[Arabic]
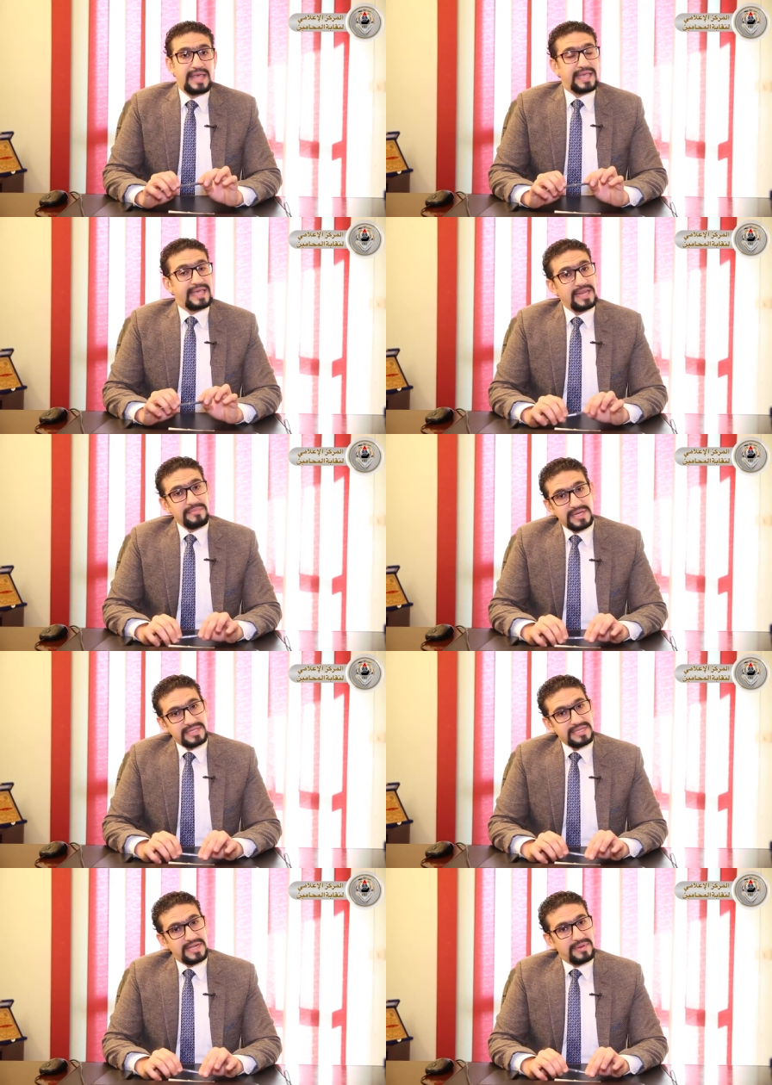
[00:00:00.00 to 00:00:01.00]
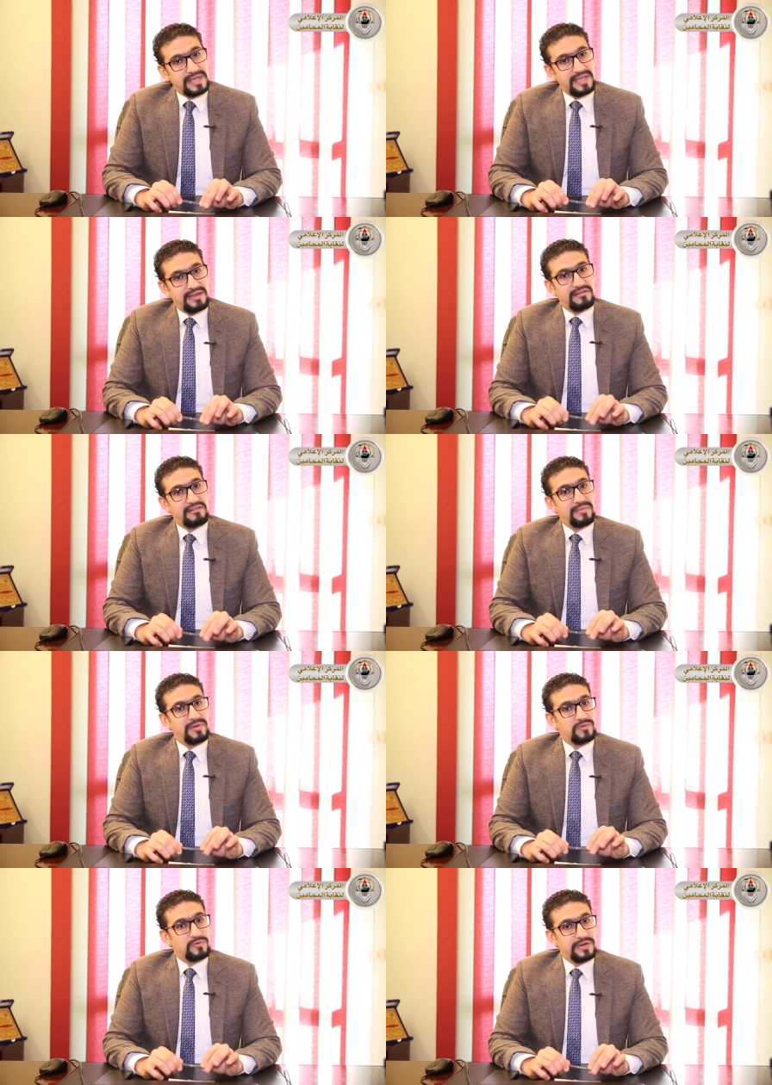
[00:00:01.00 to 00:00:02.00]
اتكلمنا كتير قبل كده عن الجرائم
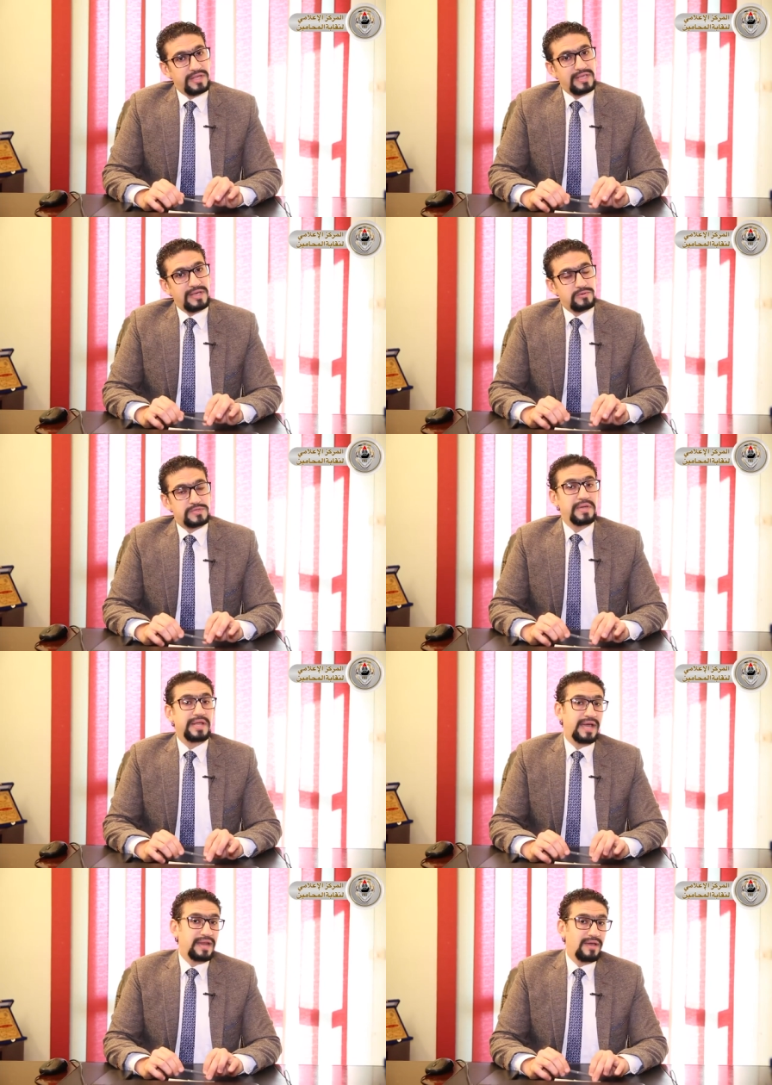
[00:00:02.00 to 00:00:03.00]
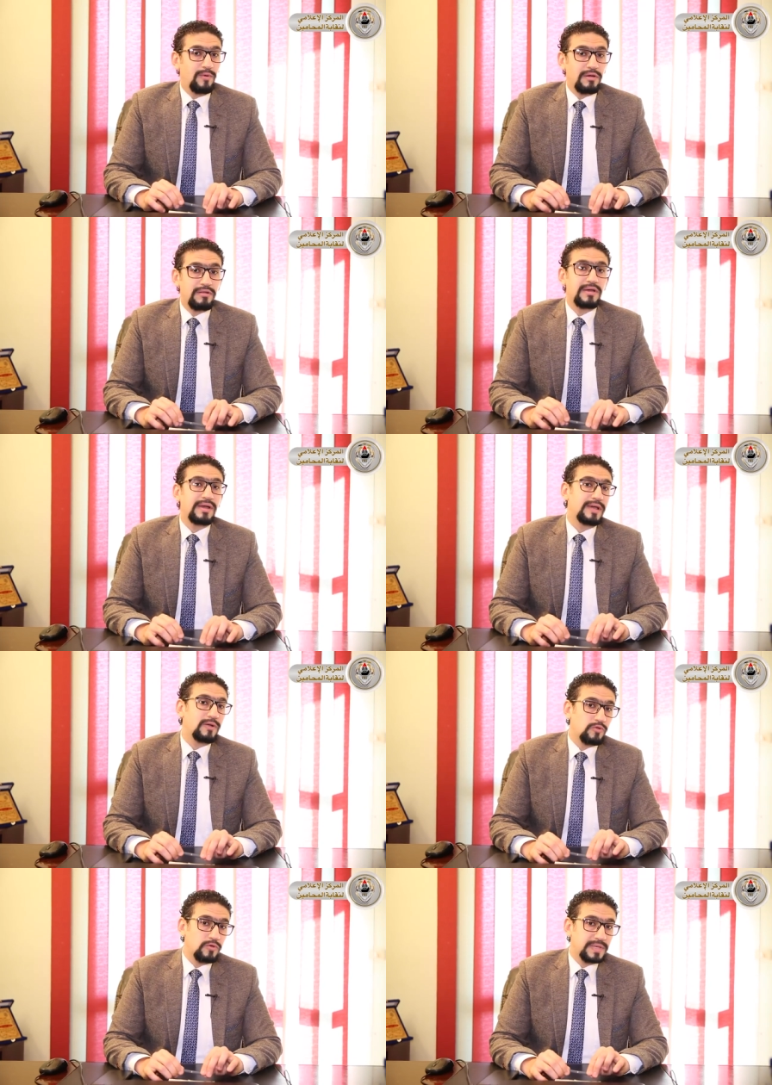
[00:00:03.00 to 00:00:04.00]
الالكترونيه وسمعنا عنها وقرينا عنها
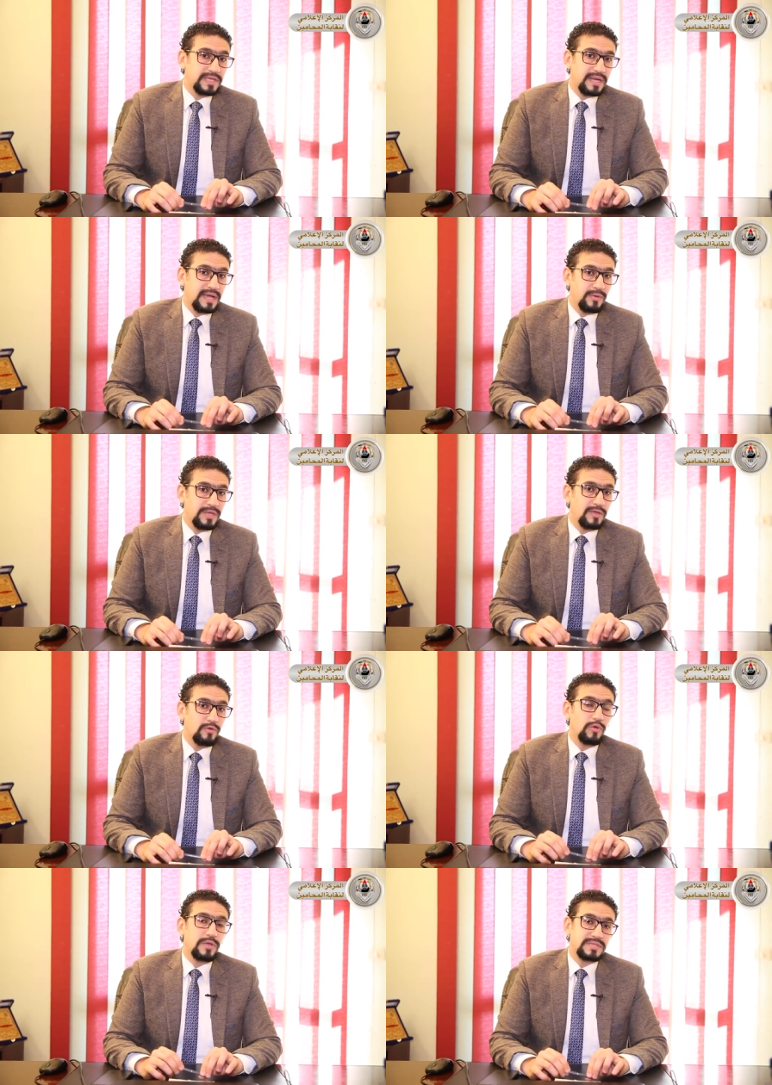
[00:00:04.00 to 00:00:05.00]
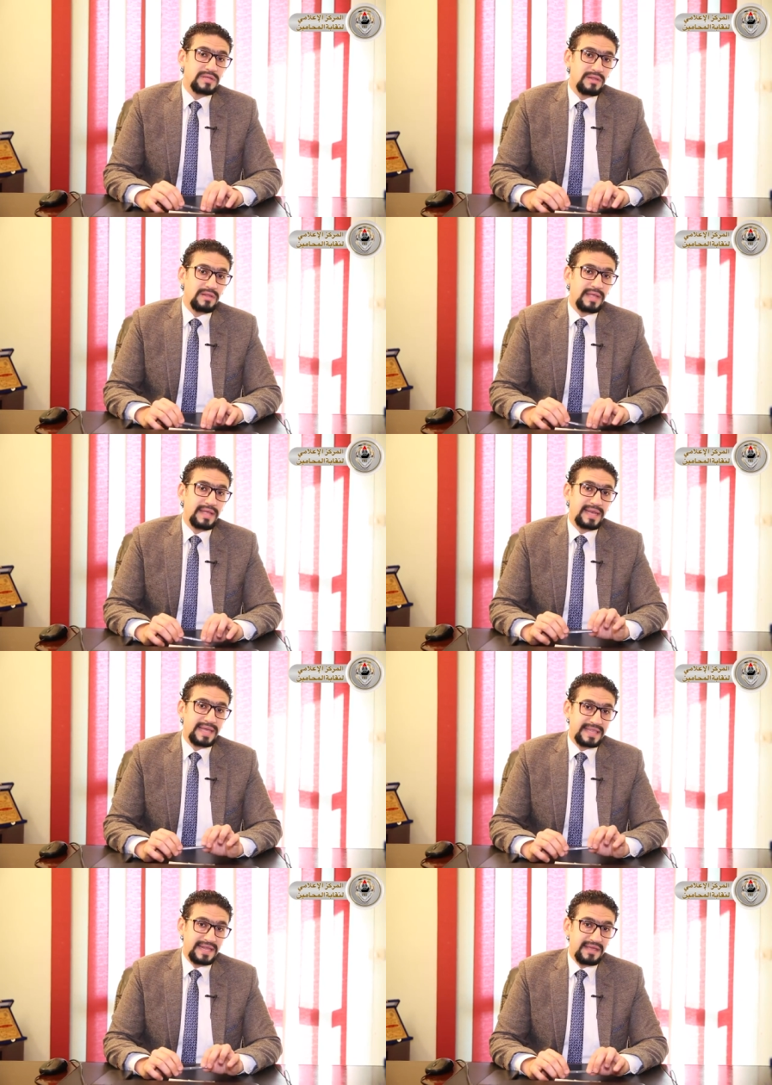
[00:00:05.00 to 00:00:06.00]
كتب كتيره قوي ويظل
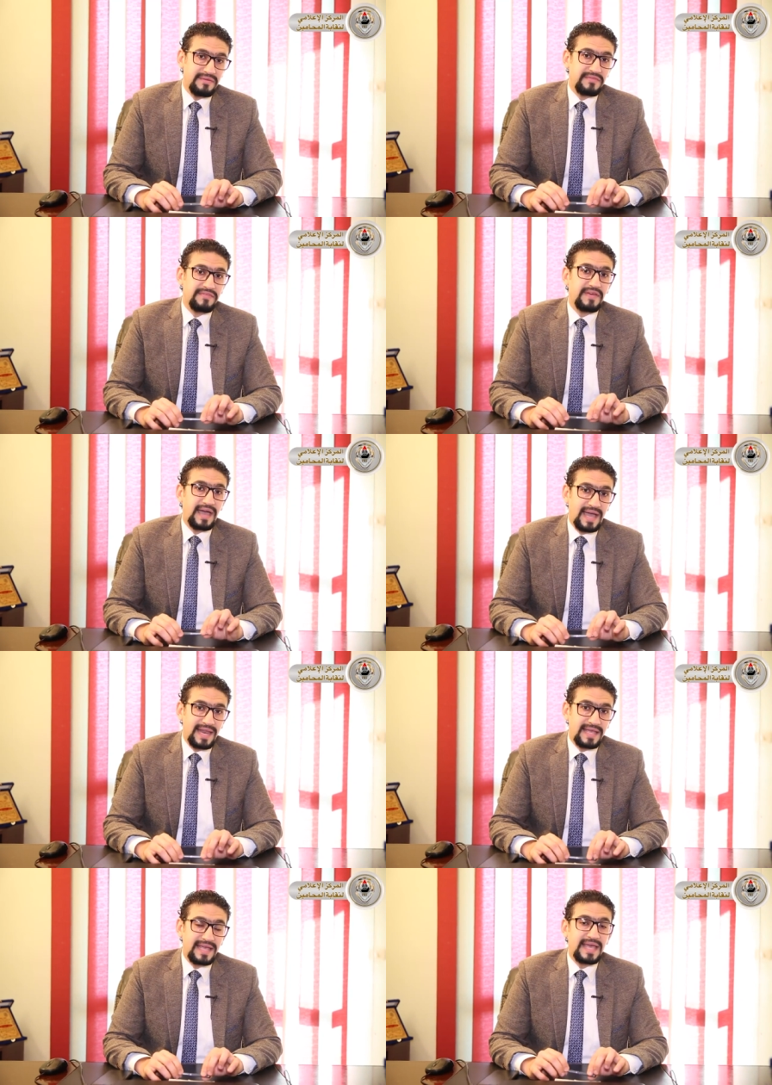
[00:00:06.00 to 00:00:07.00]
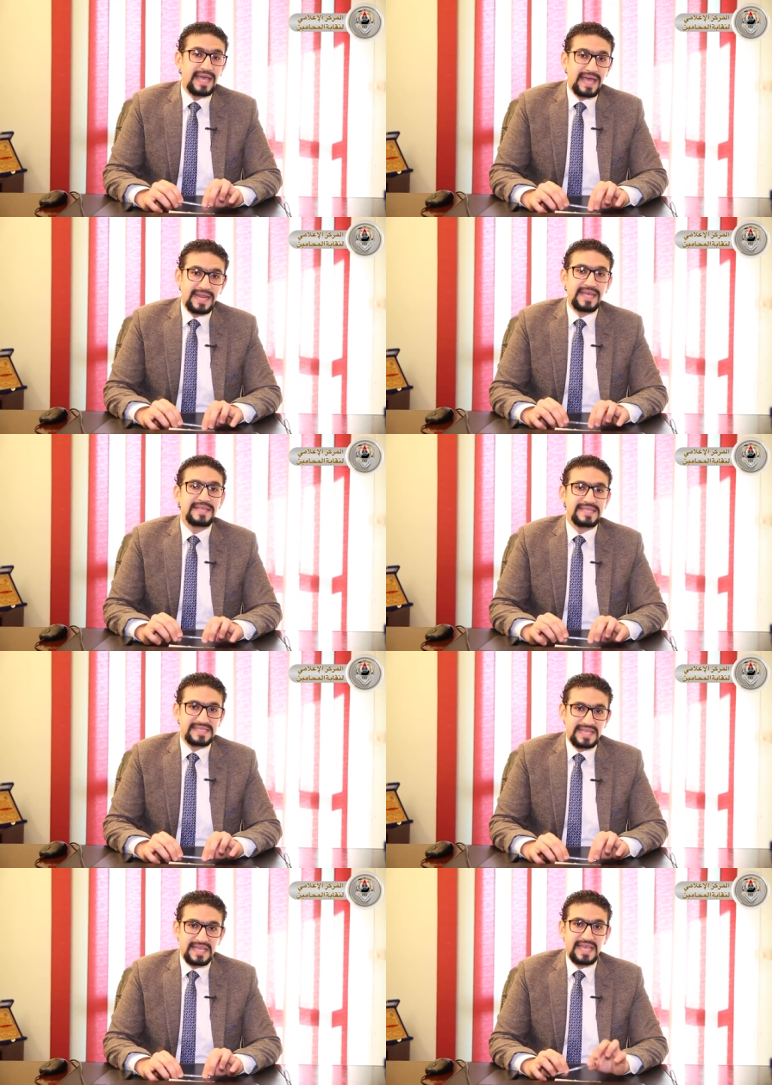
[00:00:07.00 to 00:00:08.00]
الاختلاف على انا
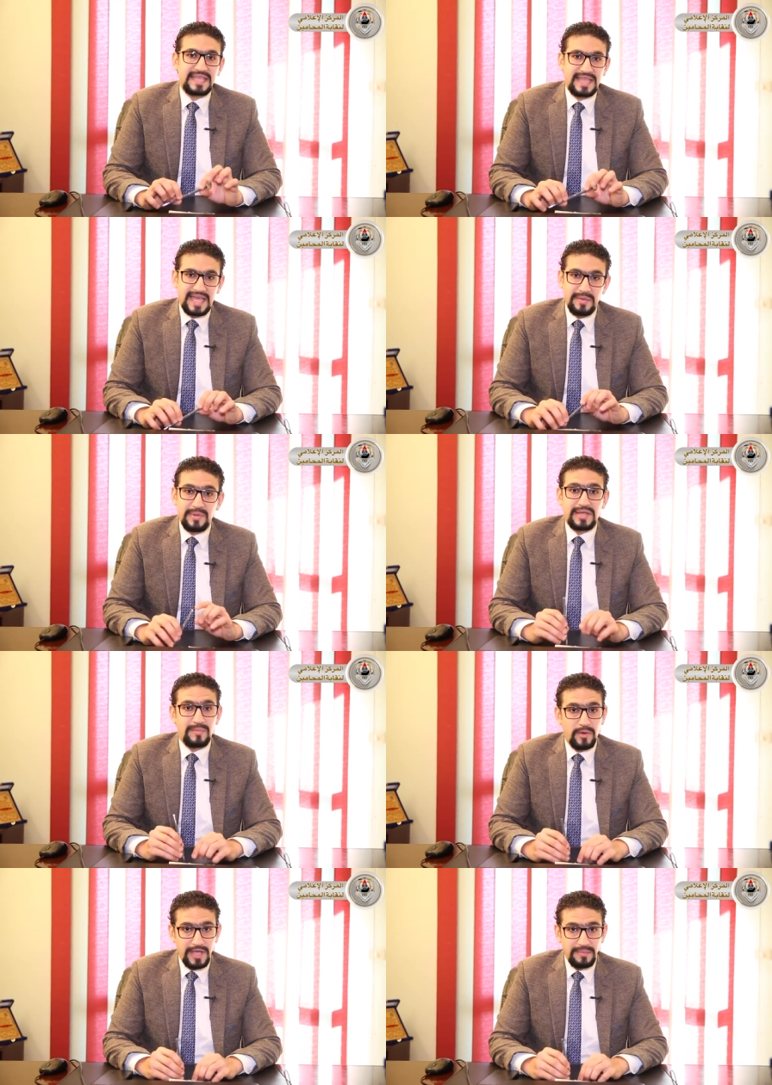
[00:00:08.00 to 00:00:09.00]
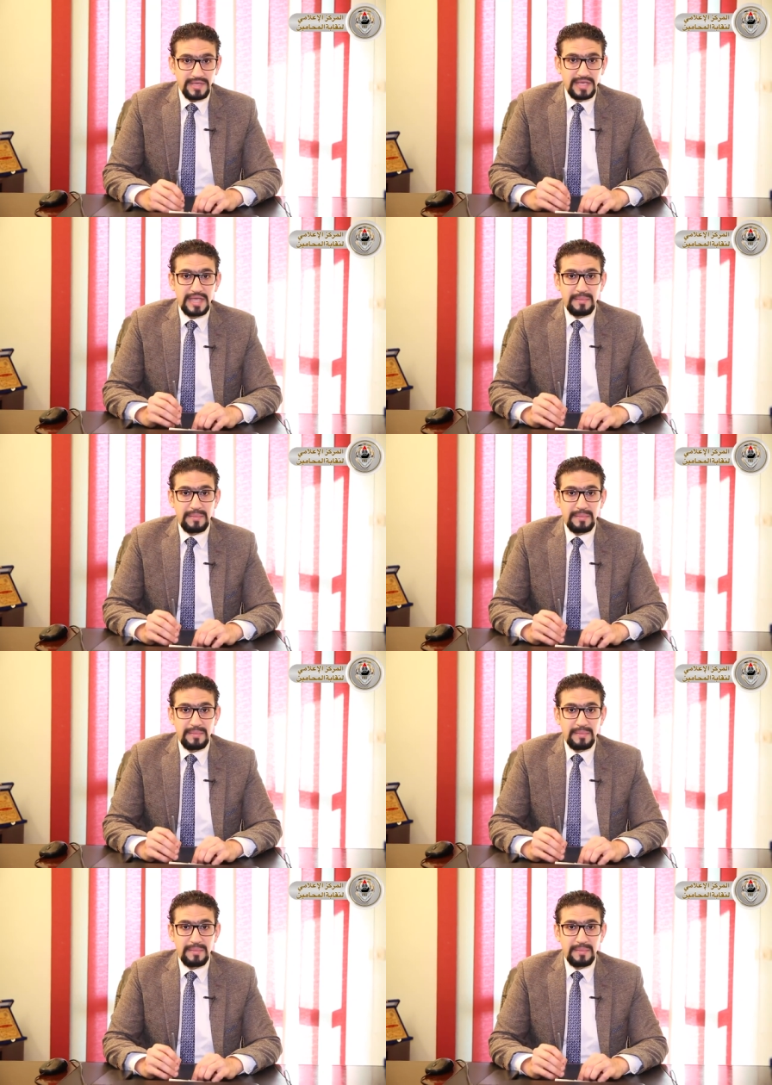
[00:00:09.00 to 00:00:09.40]
ازاي اتعامل كمحامي